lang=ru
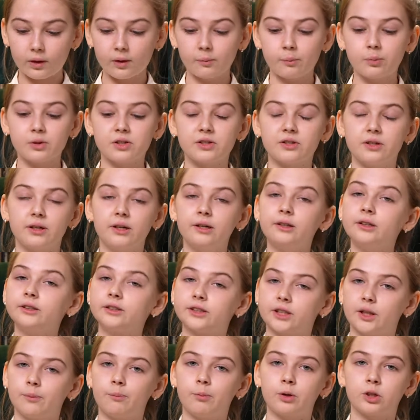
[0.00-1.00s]
Поселилась
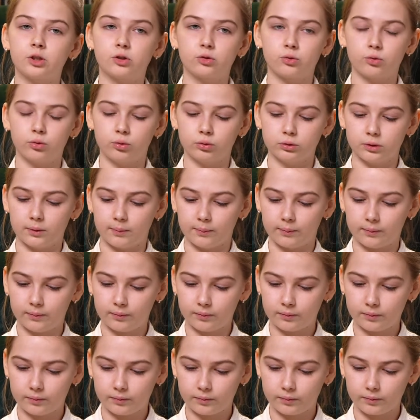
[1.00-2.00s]
она под стулом.
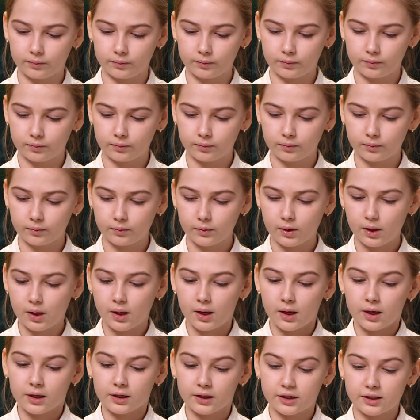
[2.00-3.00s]

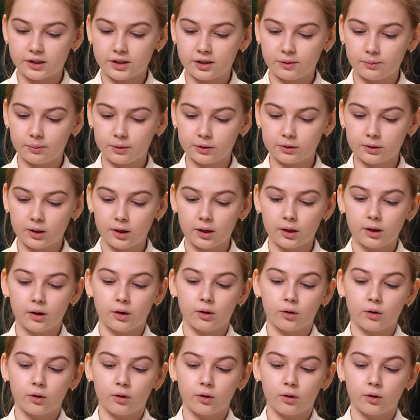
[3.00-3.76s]
Если было